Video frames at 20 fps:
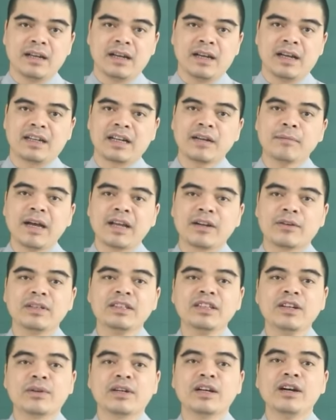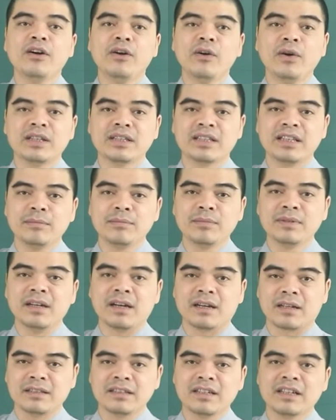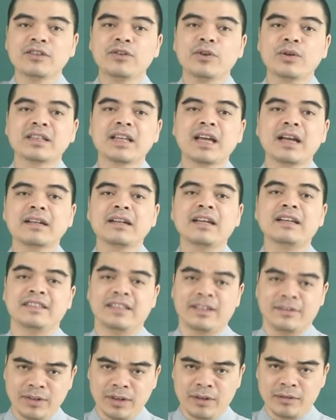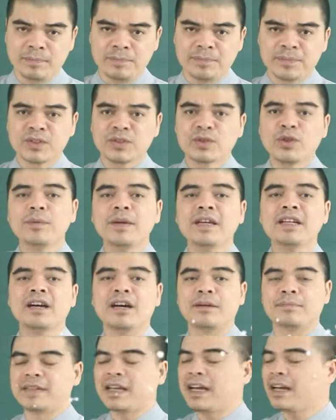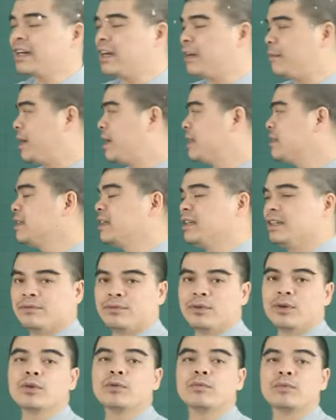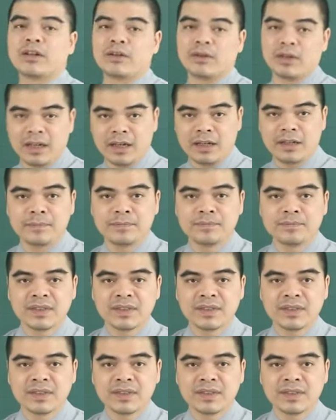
À, các bạn có nhiều cơ hội tìm được những cái đối tác đầy triển vọng, đôi bên hợp tác làm ăn thì vô cùng là có lợi.